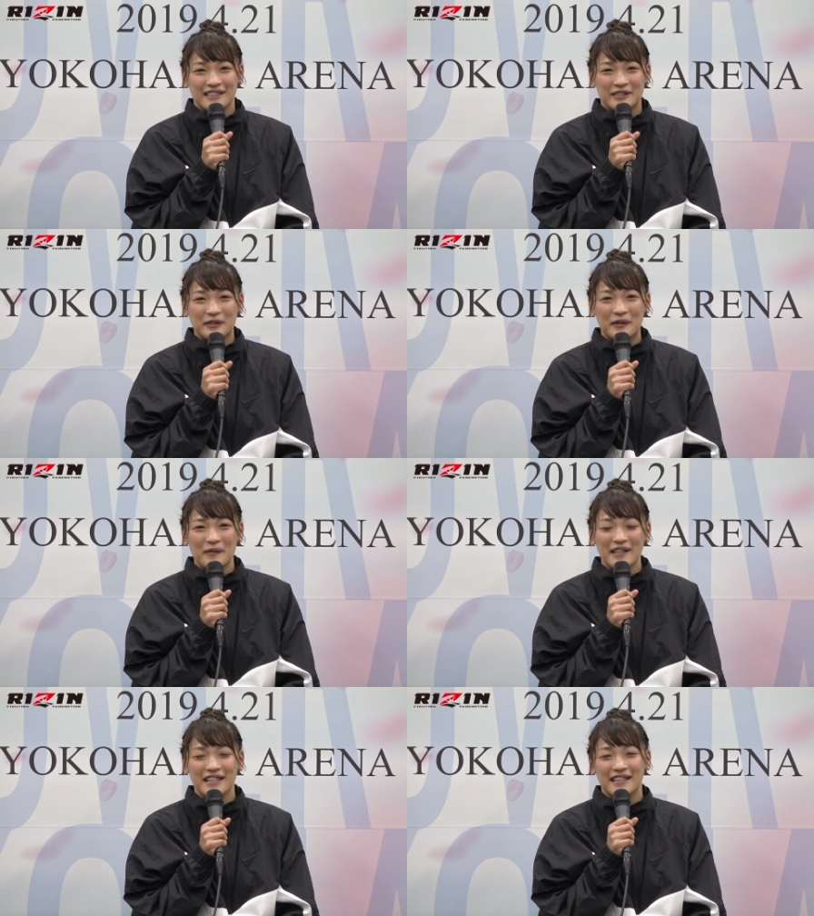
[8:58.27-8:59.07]
そ
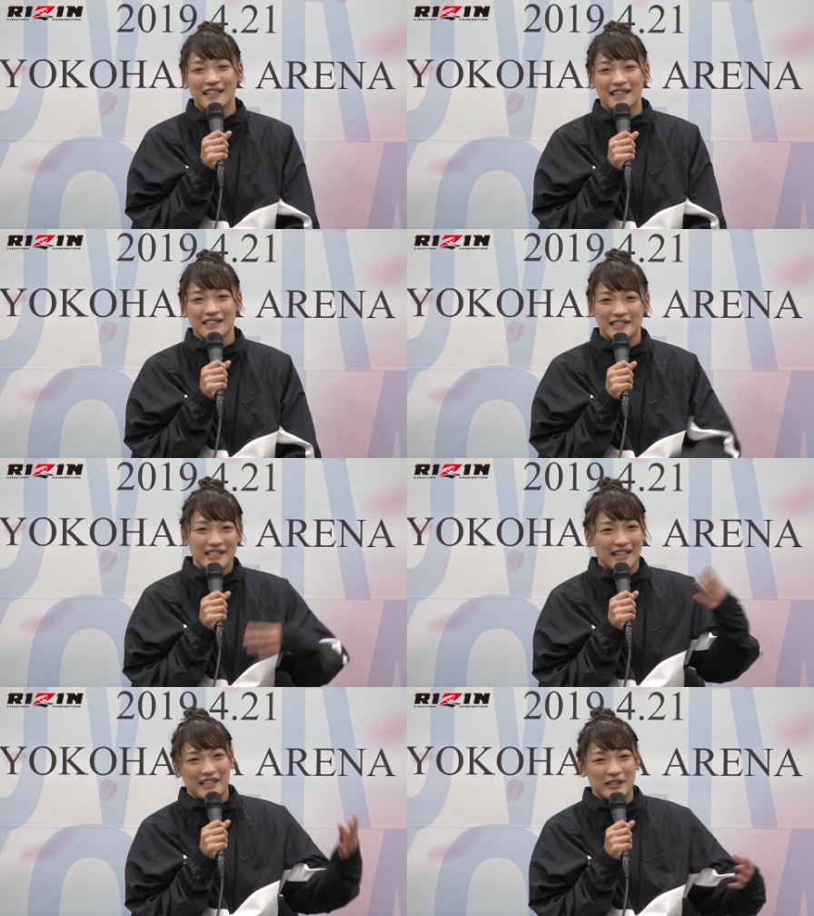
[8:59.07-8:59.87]
こまでなんか
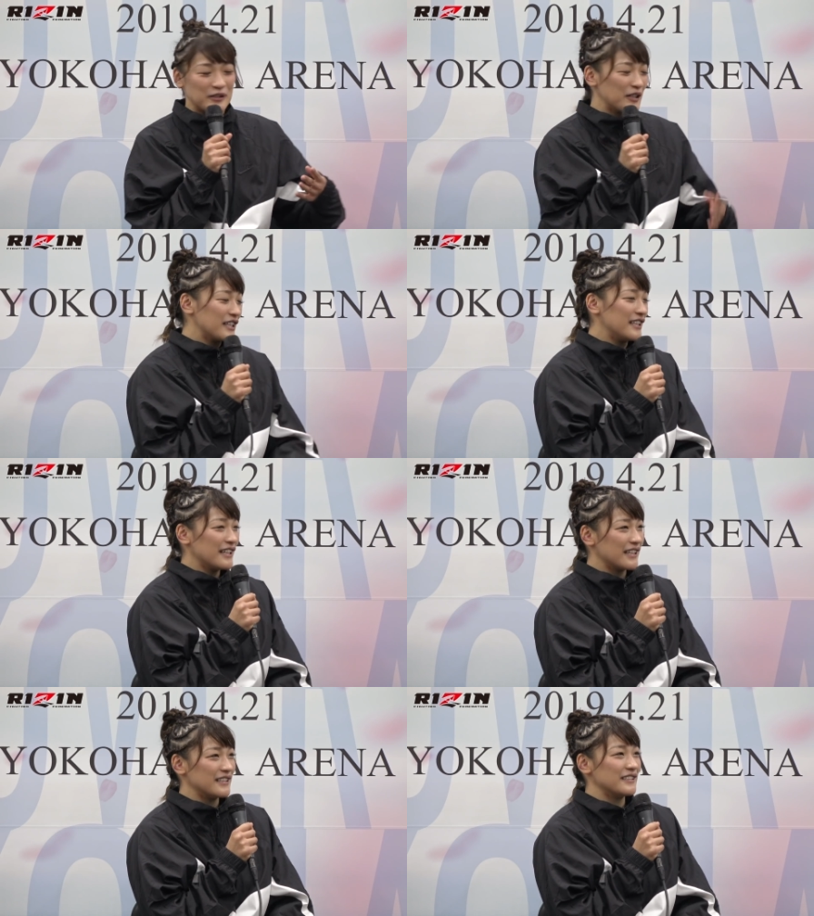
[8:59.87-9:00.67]
視野が広がって
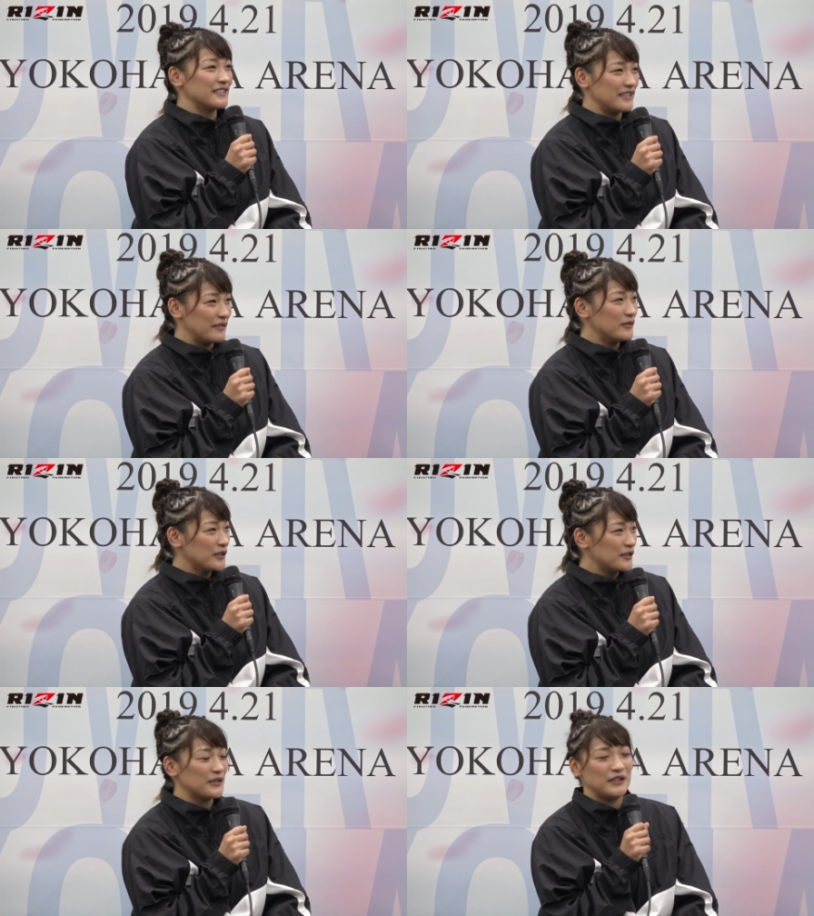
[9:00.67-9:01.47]
なかったですね
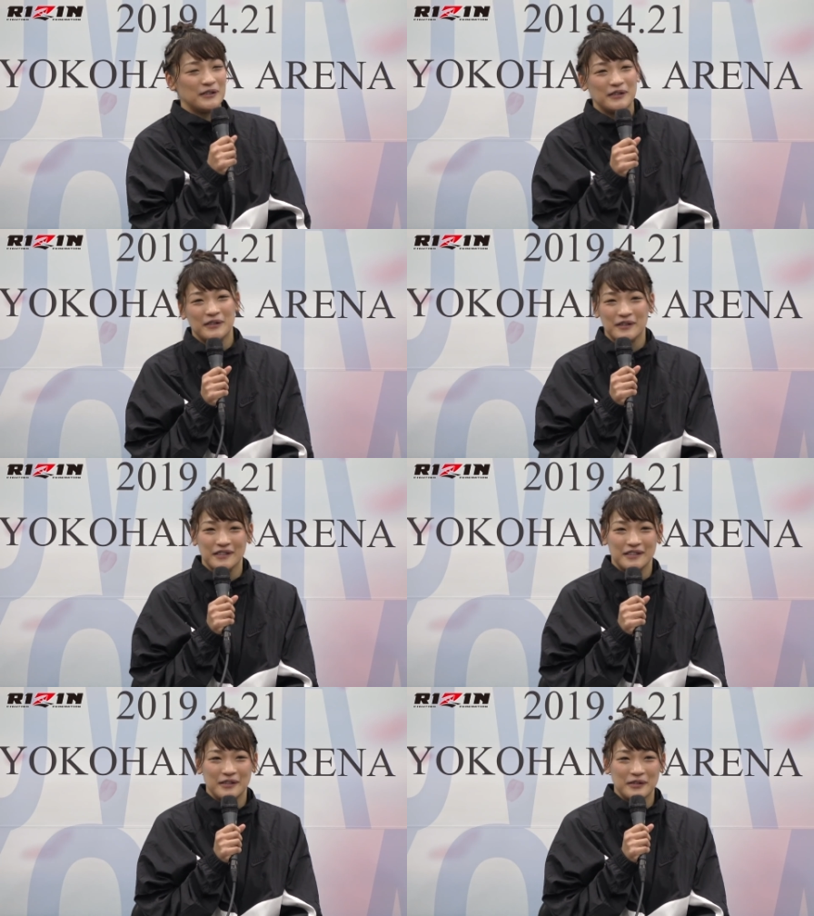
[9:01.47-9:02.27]
もっといろい
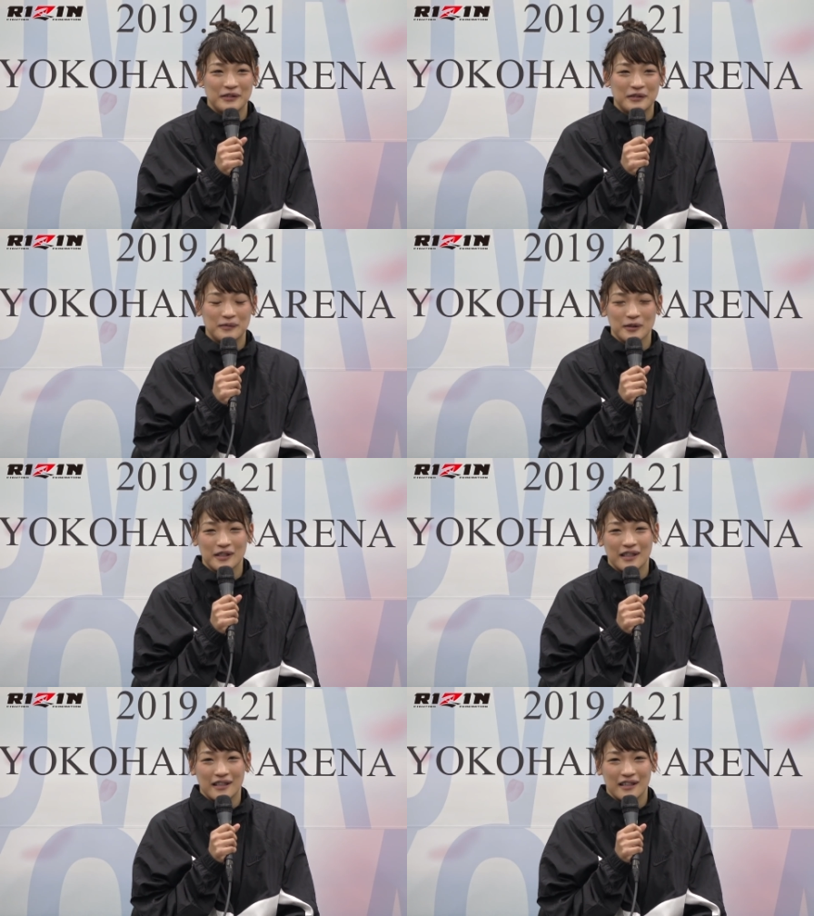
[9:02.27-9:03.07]
ろ余裕を持っ
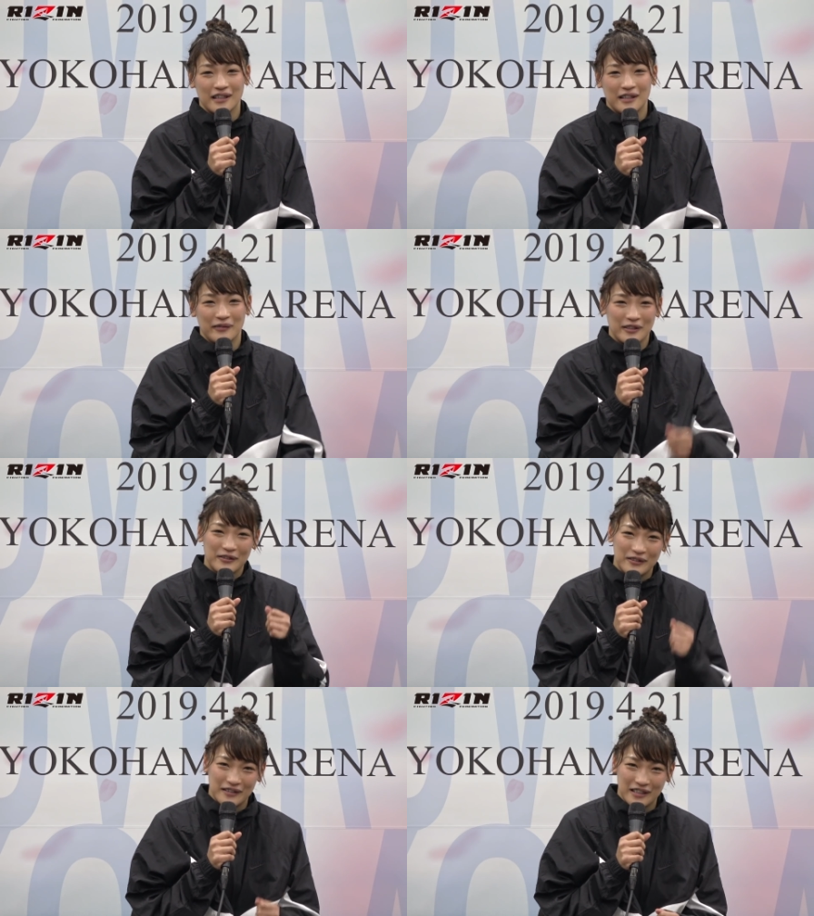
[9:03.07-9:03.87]
て決め
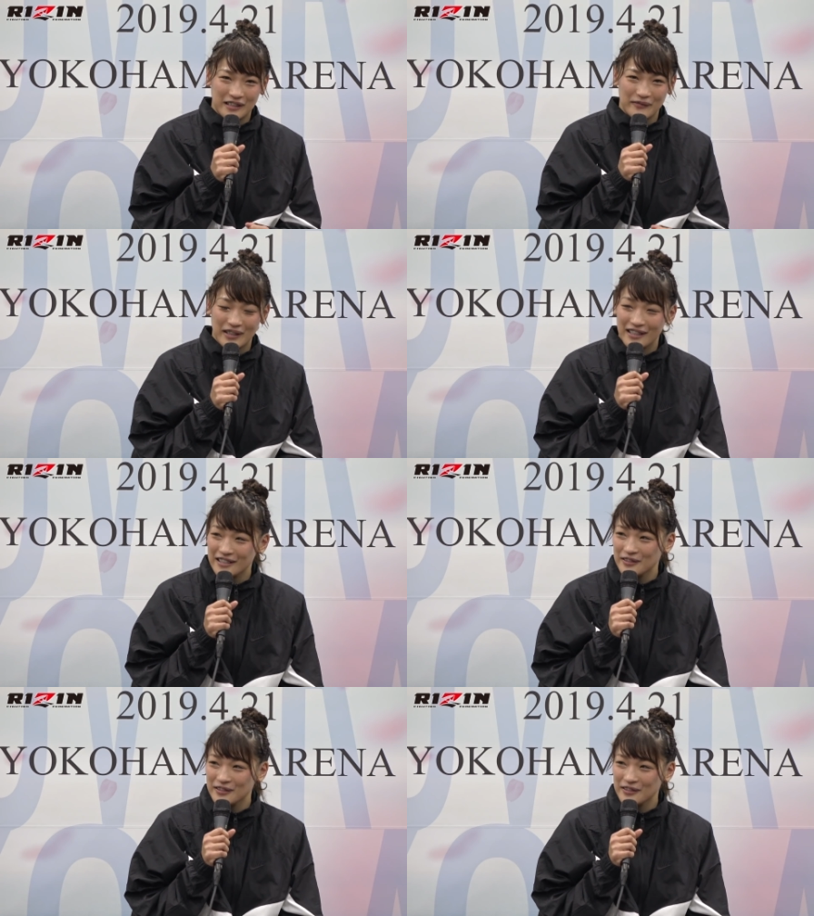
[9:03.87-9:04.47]
る決めれ